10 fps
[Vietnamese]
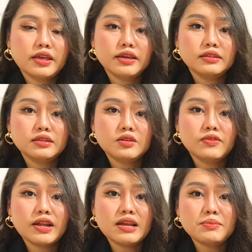rồi tiền chứ đâu
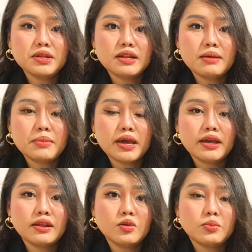phải là mít lá
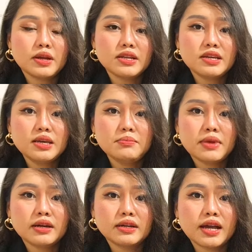me đâu mà đi kiếm
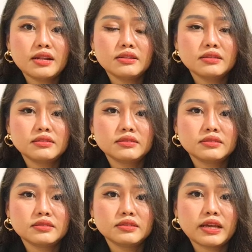bằng cách
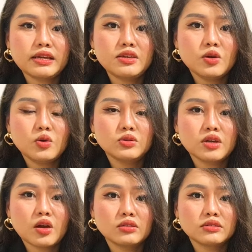nhảy vô
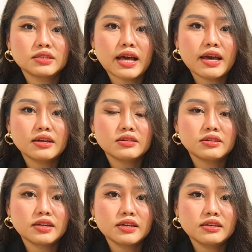chọt người ta
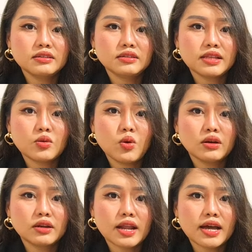rồi cái người ta quật
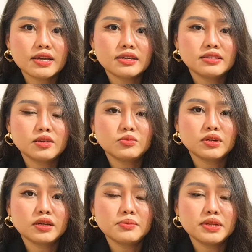lại xong
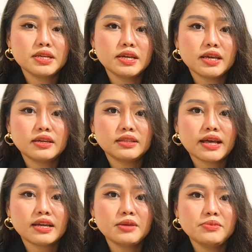rồi cái mình đi kiện người
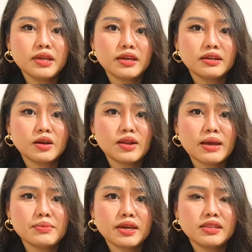ta kiếm tiền đâu
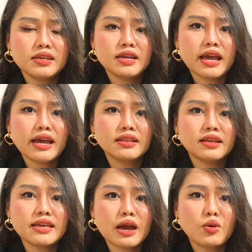làm nhảy thiên hạ người
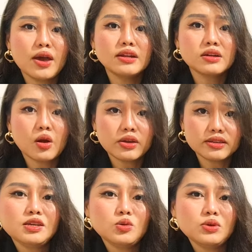ta giàu hết rồi
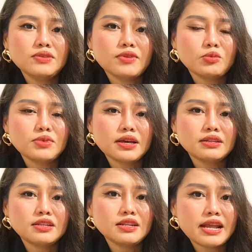thì cũng hy vọng
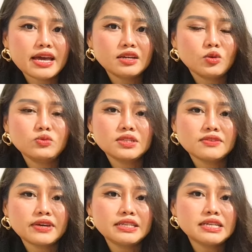là linh lan cũng
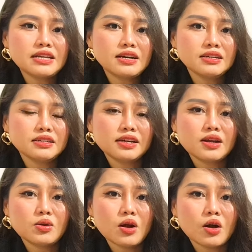sẽ phải trả lời những cái
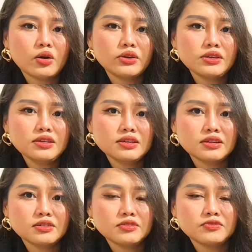câu hỏi
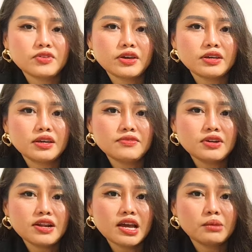ờ, về cái
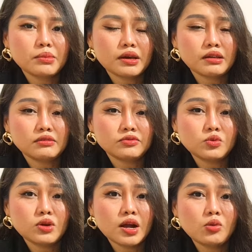vấn đề mà
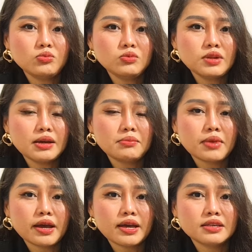vu khống lăng
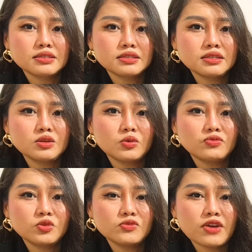mạ sỉ nhục
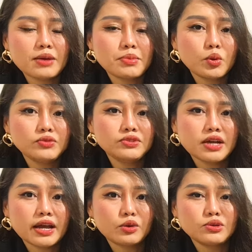xúc phạm và nguyễn phương
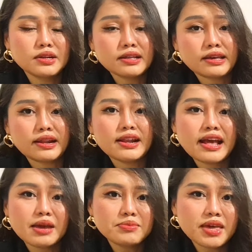hằng cũng như là nhà đại
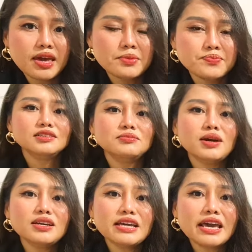nam nha
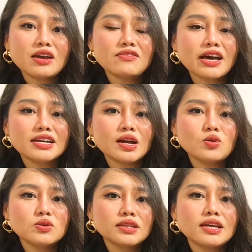mới nghe có vài
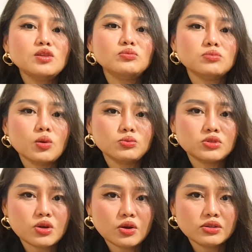câu rồi thấy lùng
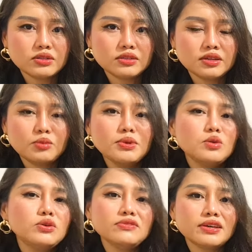bùng rồi không
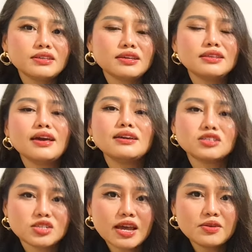biết quý vị thì thấy
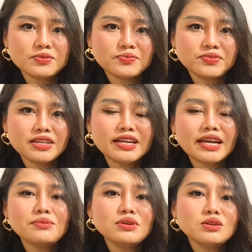làm sao
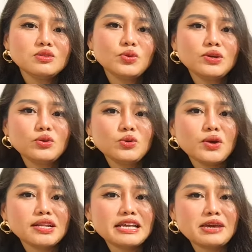Cảm ơn quý cô chú
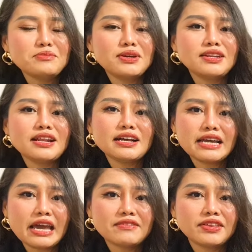anh chị em mình đã
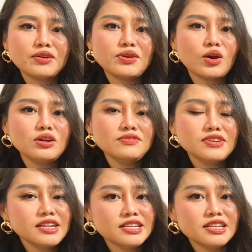lắng nghe và theo dõi
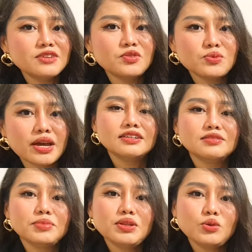với Ly đến giờ phút này.
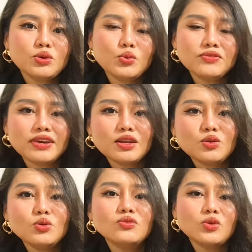Mến chúc cho quý vị
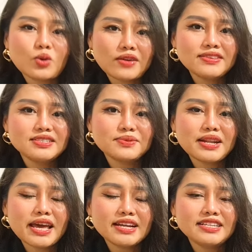luôn luôn vui khỏe và sự
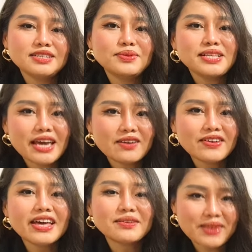bình an. Ly xin mến chào
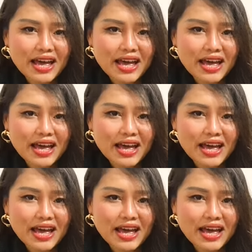và hẹn gặp